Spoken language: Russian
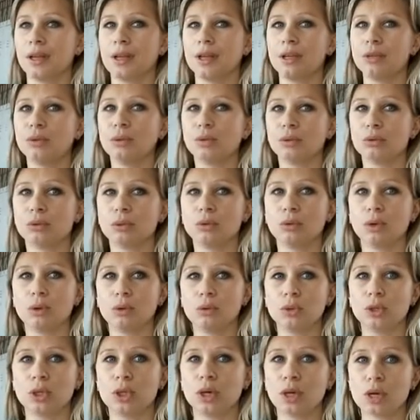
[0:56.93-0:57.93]
Идут
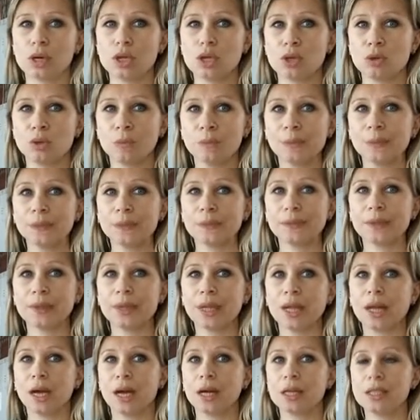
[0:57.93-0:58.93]
люди хорошо,
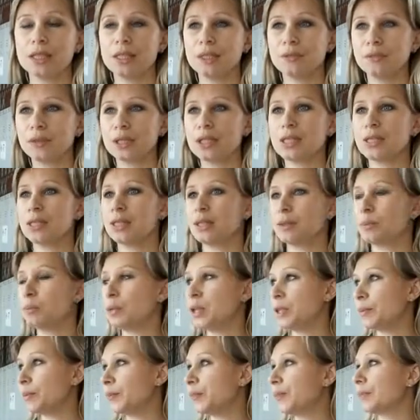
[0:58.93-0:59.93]
активно, с
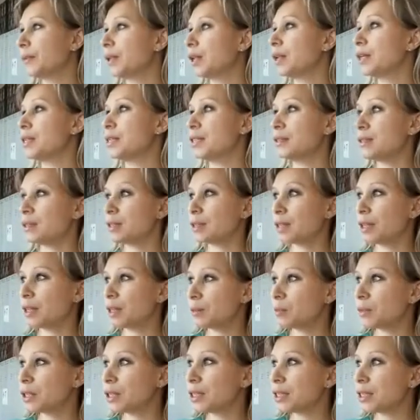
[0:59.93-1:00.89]
детьми, с целыми